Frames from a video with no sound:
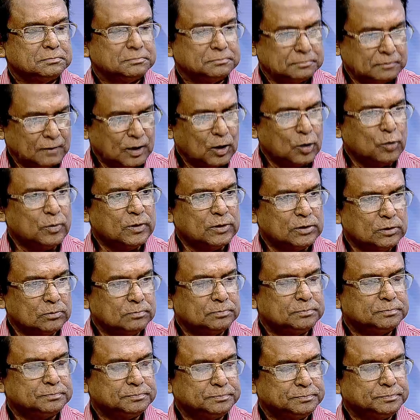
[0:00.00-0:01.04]
ফখরুল সাহেব
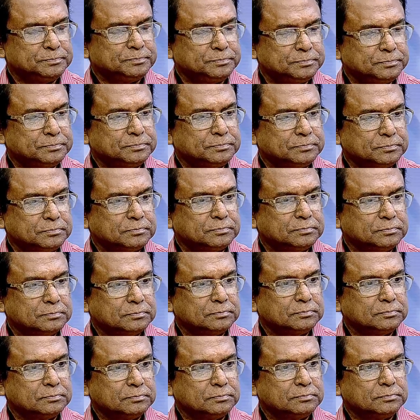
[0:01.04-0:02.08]
বলেছেন
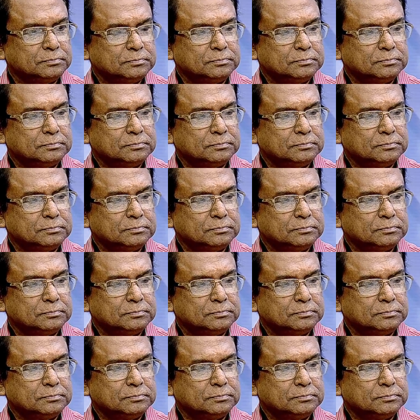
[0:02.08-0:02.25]
বাংলাদেশ